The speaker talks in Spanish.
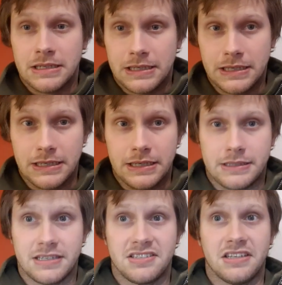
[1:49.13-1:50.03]

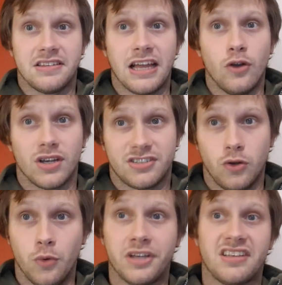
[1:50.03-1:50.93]
este, si Telo así
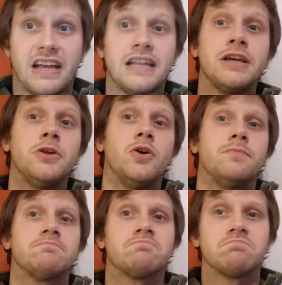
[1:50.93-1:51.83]
lo hubiese
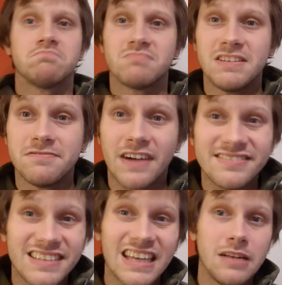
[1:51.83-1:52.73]
querido.
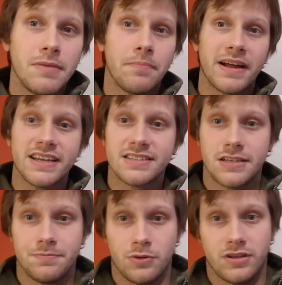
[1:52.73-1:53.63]
Infantil me
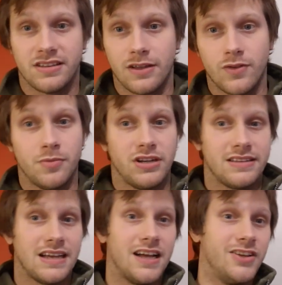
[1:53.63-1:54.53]
parece, porque estando
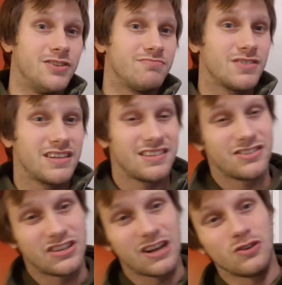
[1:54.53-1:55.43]
amonestado
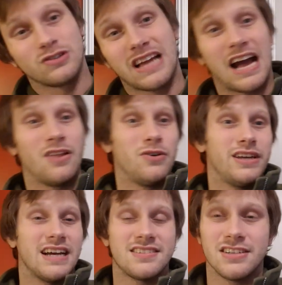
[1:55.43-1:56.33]
con el costado,
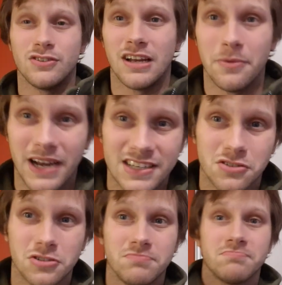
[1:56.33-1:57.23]
ir así con el
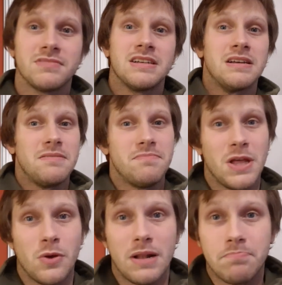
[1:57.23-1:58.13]
brazo,
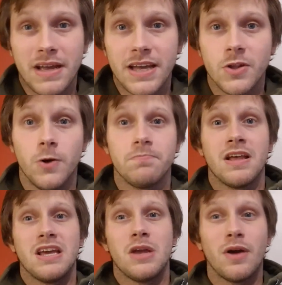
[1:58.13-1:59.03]
medio al pedo.
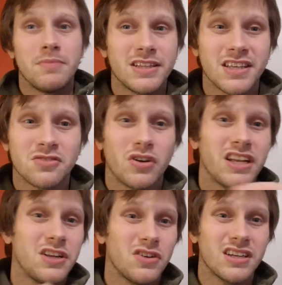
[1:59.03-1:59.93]
Igualmente eso
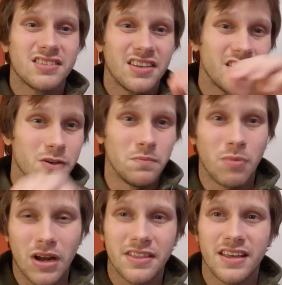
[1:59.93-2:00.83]
generó que se den un
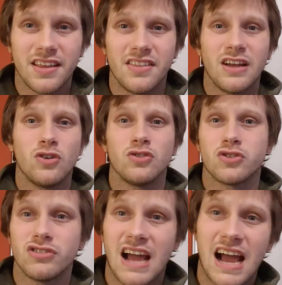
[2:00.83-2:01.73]
par de,
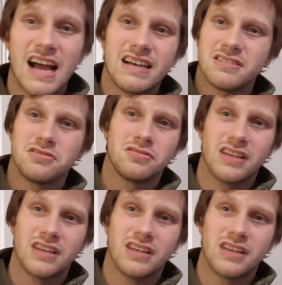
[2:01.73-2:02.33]
encontronazos